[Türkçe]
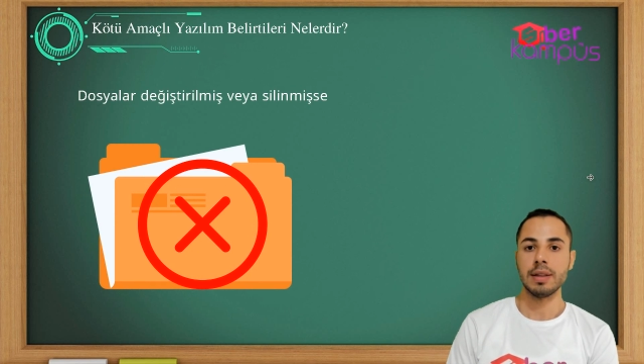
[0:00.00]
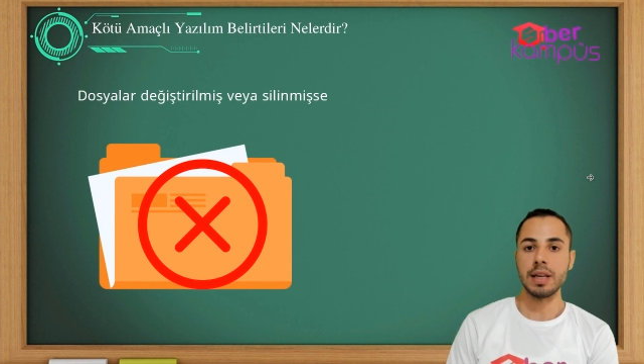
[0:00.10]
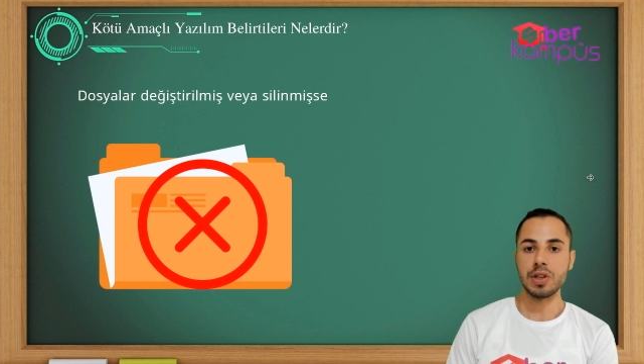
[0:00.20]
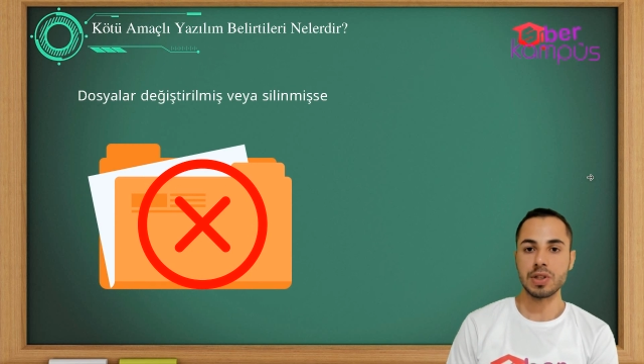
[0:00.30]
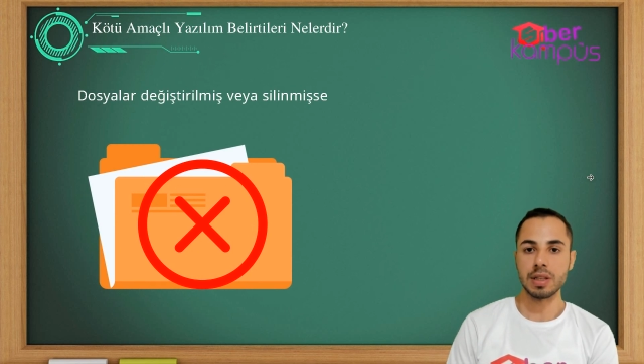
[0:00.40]

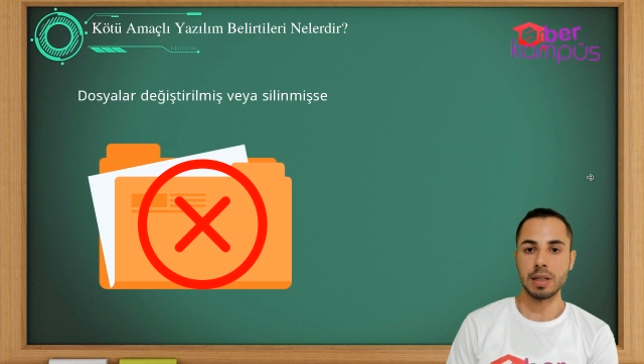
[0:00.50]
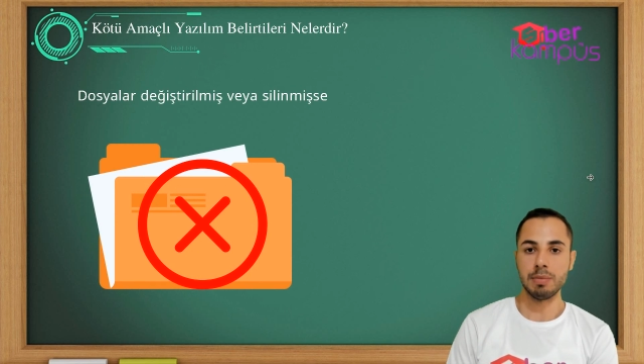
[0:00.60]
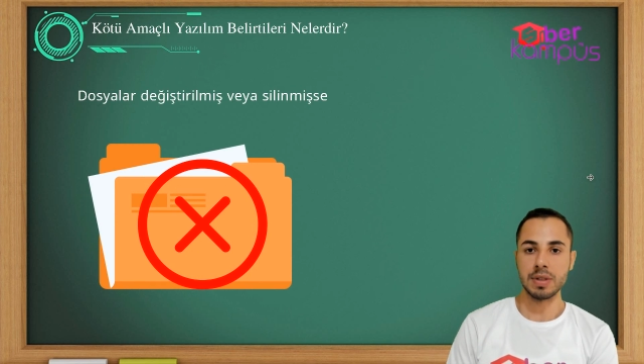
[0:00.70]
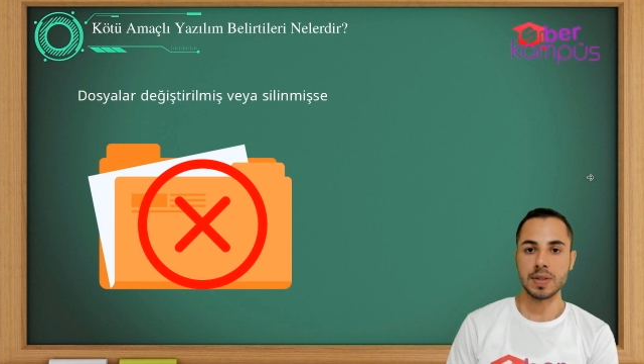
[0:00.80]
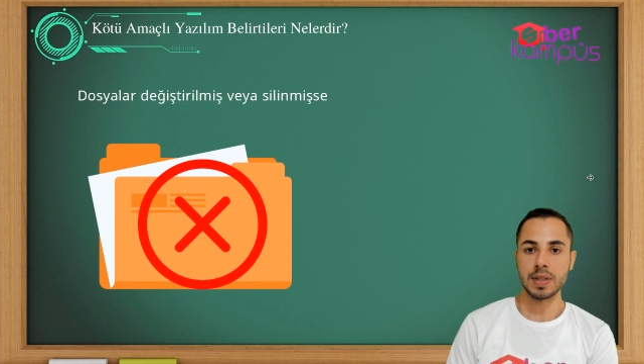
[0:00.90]

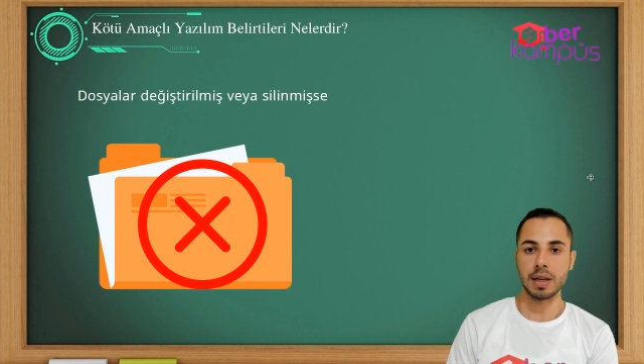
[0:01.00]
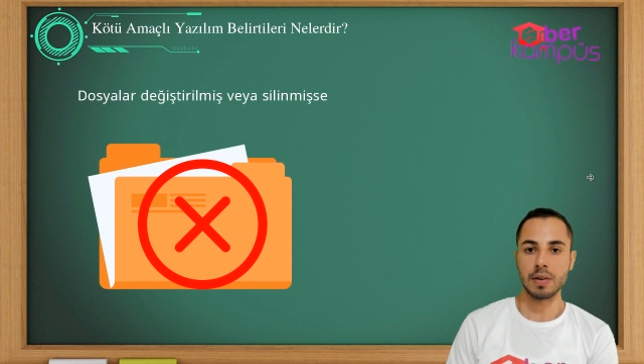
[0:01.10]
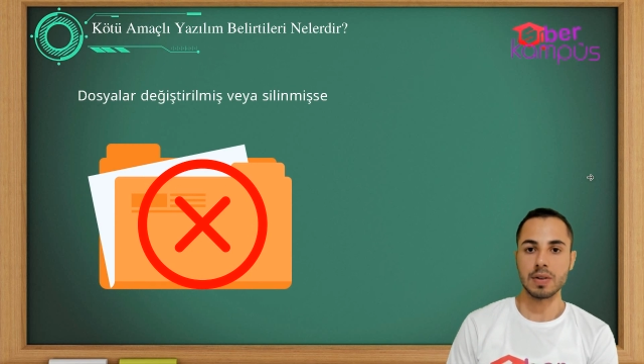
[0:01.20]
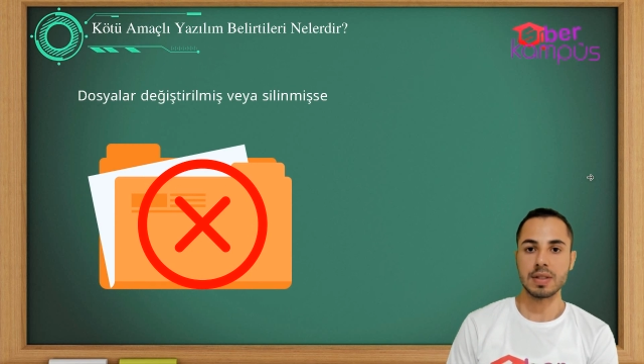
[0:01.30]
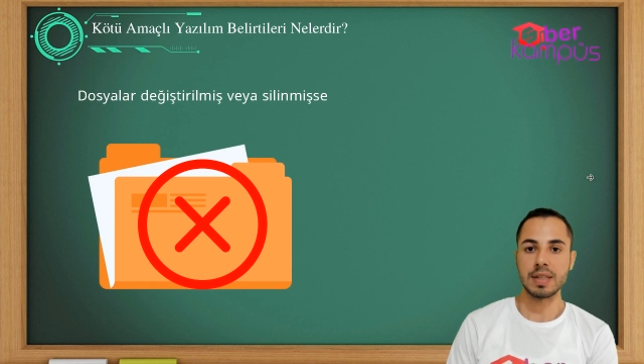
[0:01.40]
değiştirilmişse,
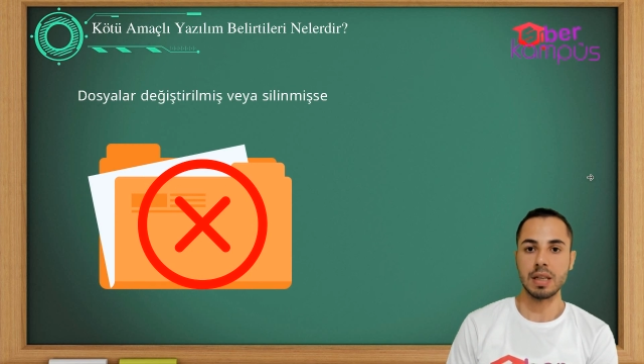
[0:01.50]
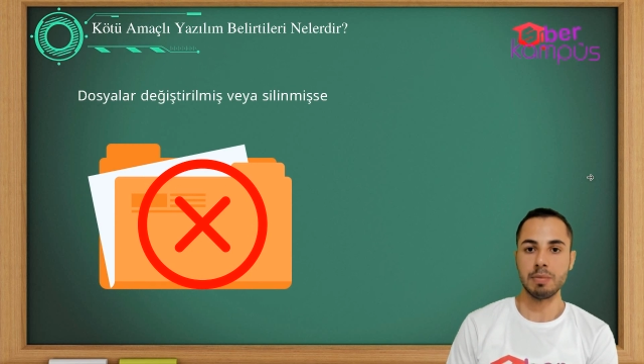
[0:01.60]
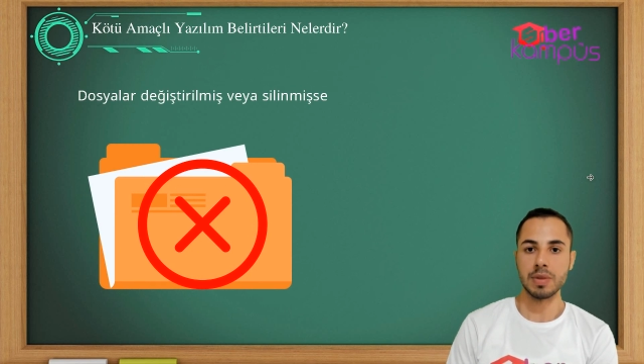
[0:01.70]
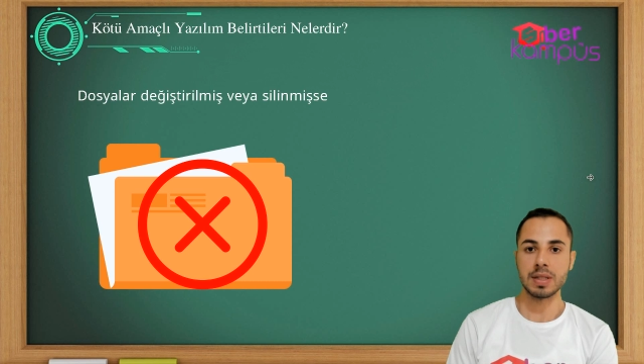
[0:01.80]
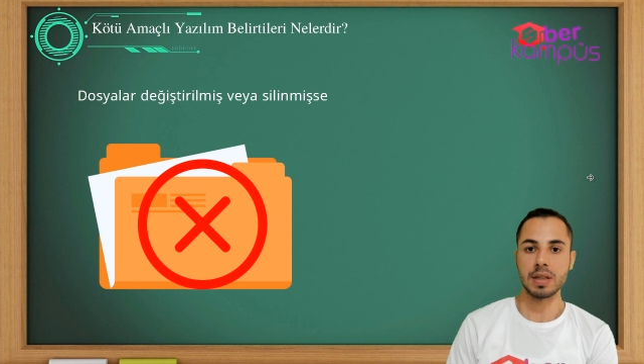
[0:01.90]

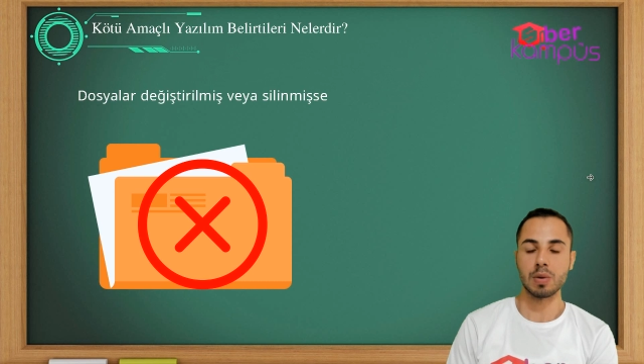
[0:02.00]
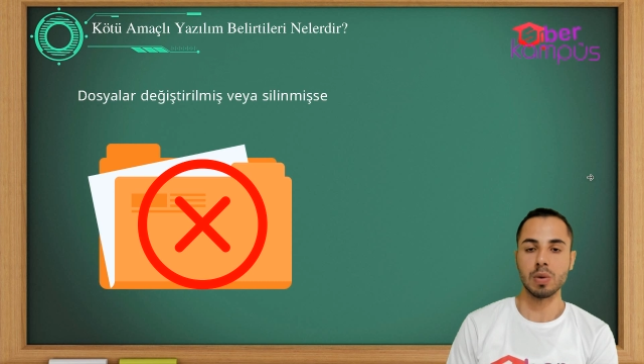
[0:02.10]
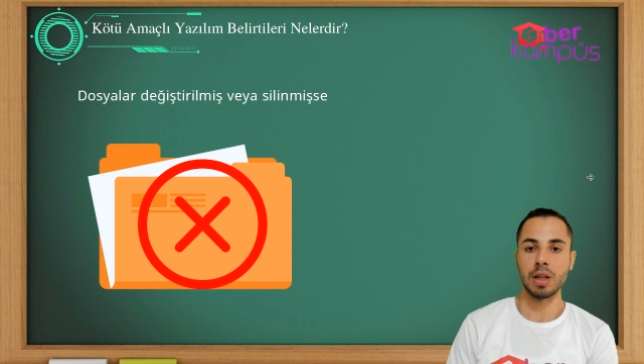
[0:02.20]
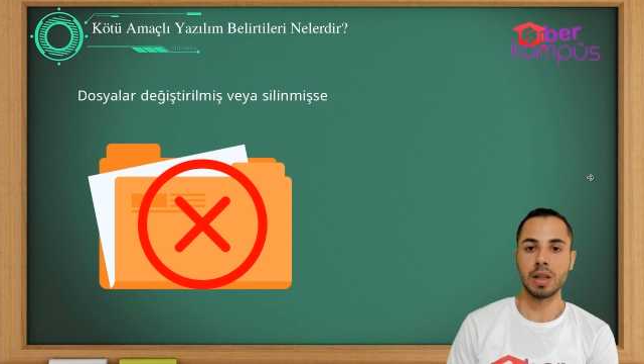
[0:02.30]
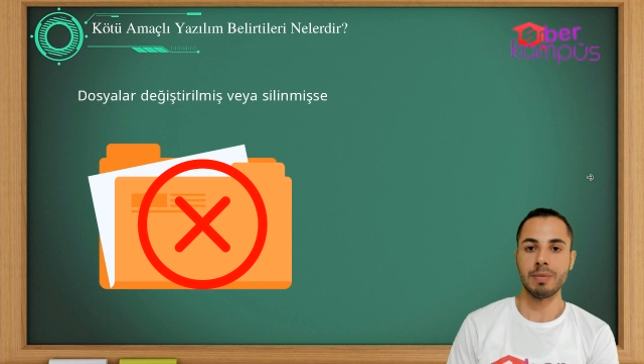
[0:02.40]
silinmişse,
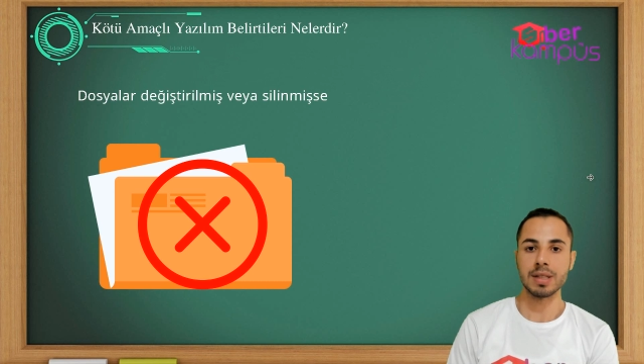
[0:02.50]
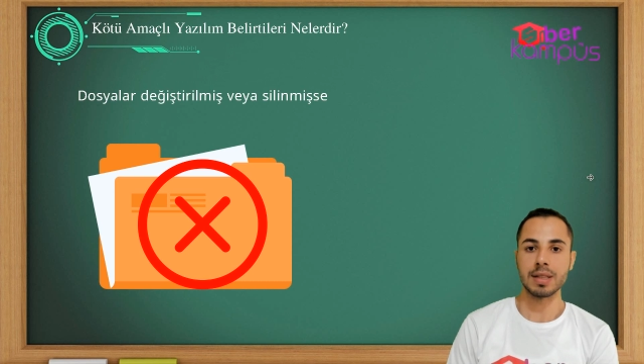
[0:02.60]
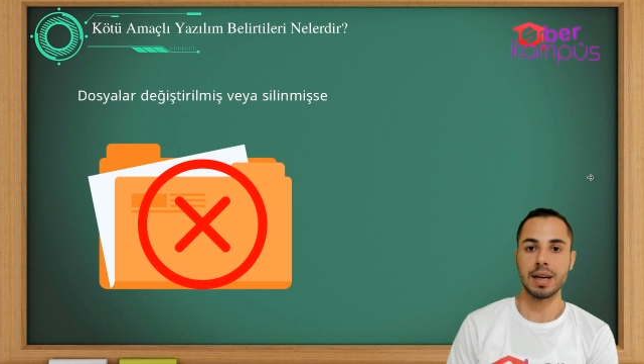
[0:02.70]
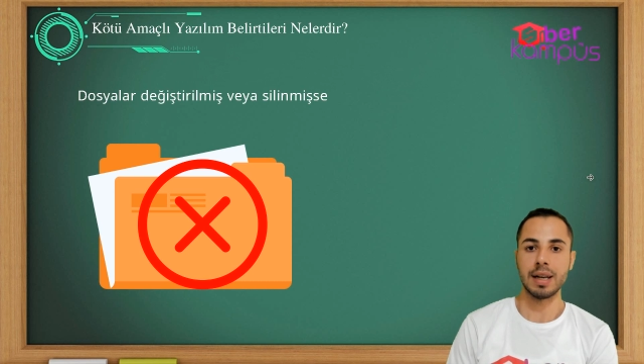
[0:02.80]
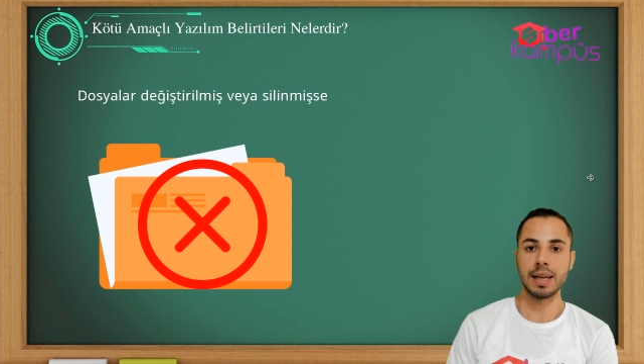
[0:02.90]

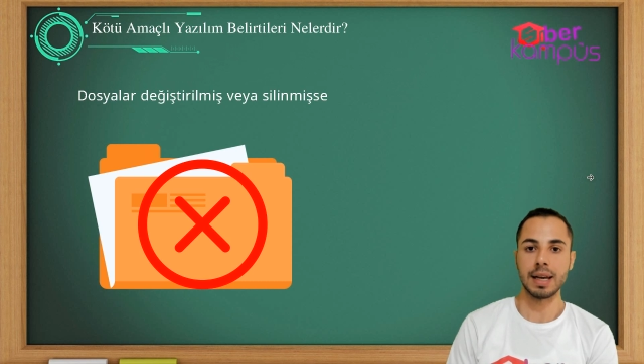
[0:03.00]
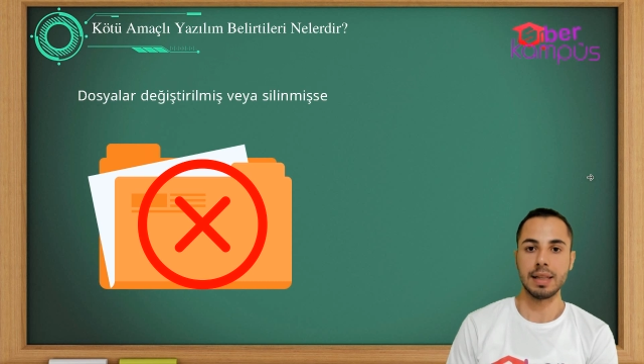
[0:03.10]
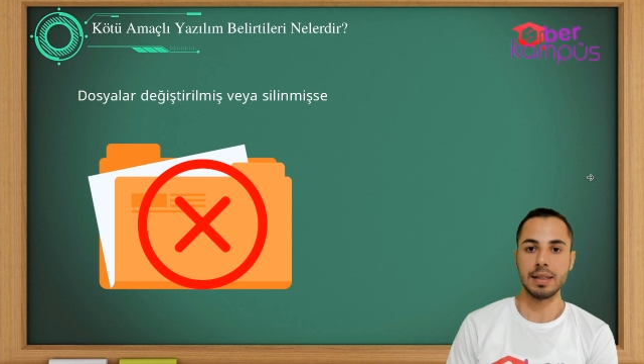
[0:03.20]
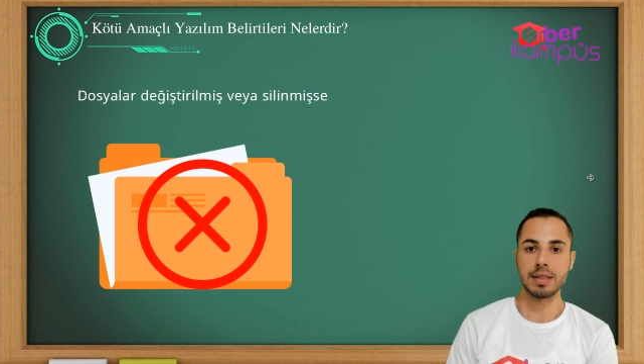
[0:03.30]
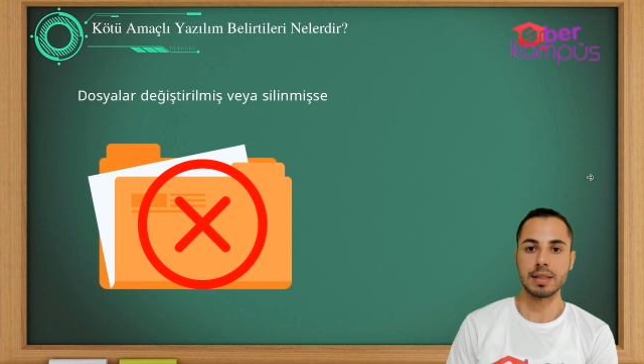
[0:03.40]
kullanılamaz hale
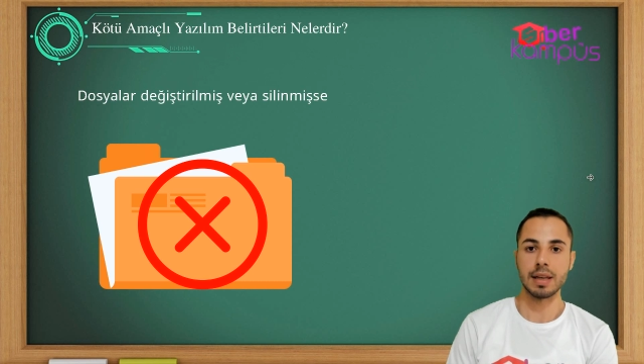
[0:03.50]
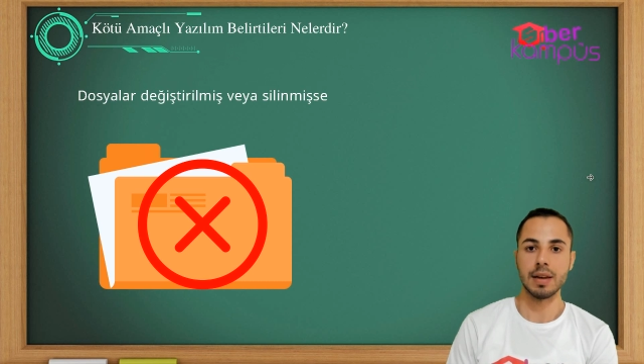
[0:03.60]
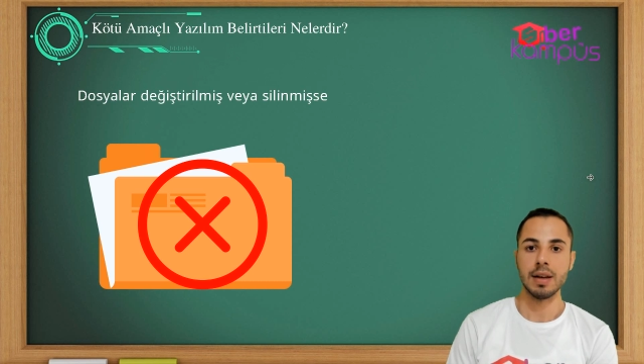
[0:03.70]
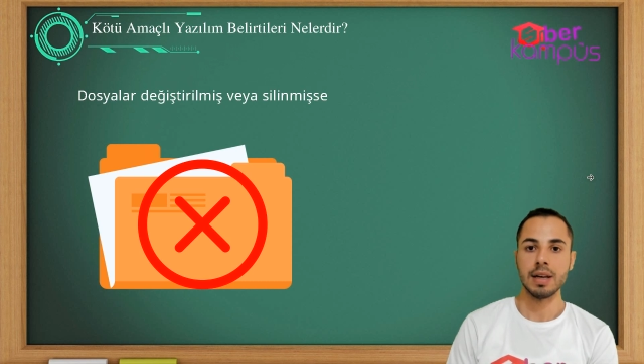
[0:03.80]
geldiyse